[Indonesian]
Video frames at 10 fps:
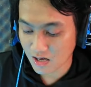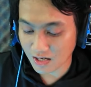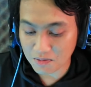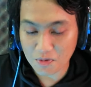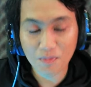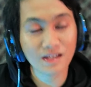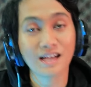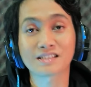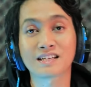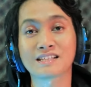Oke teman-teman
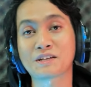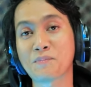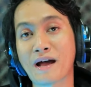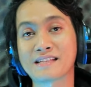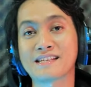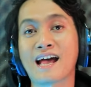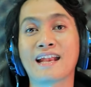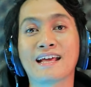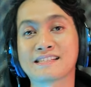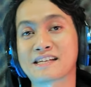ya setelah saya baca
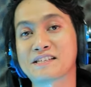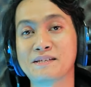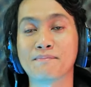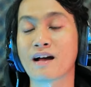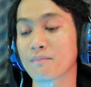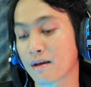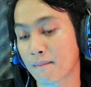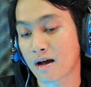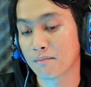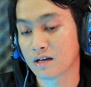dan saya simak
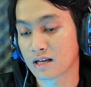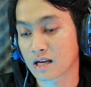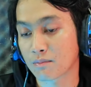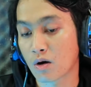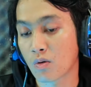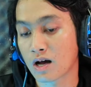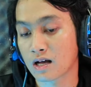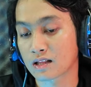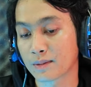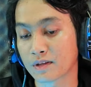memang benar bahwa
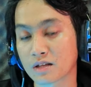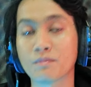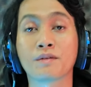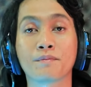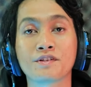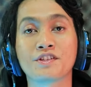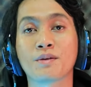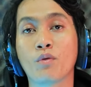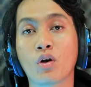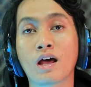teman-teman
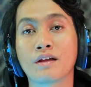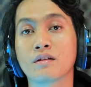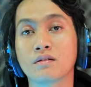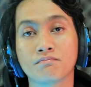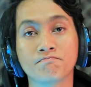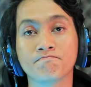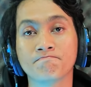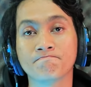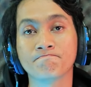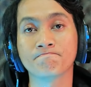pecinta bola ini
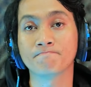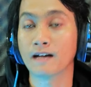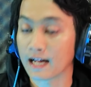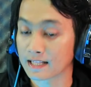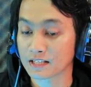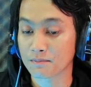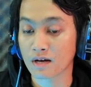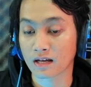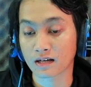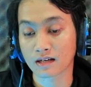nggak
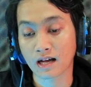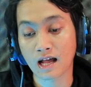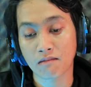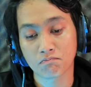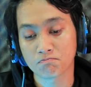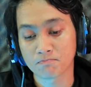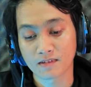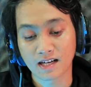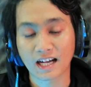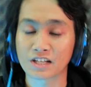terima ya kan nggak
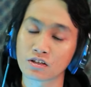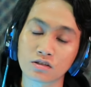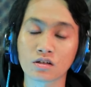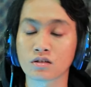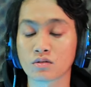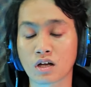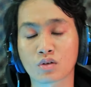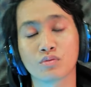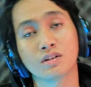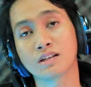nggak cocok gitu
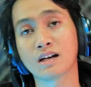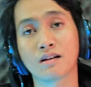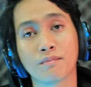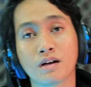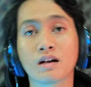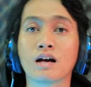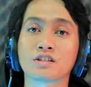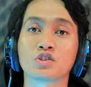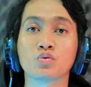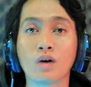lagunya ya emang nggak
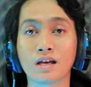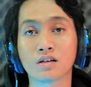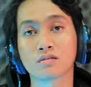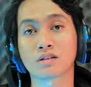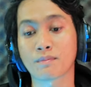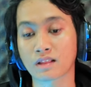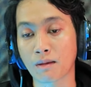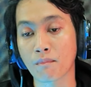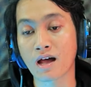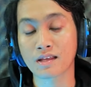sesuai gitu sama
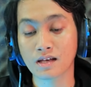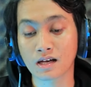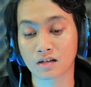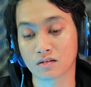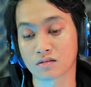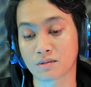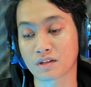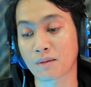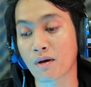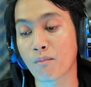temanya gitu sama
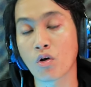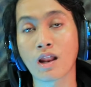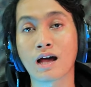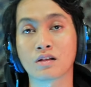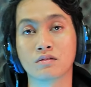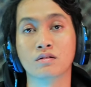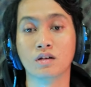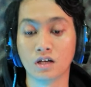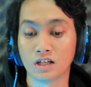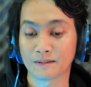tema bola gitu
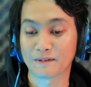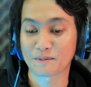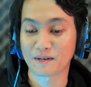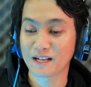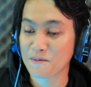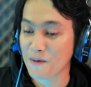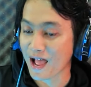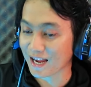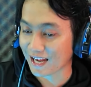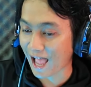teman-teman dan
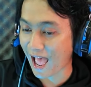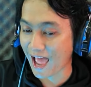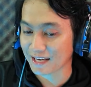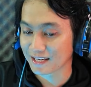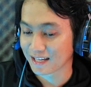bahkan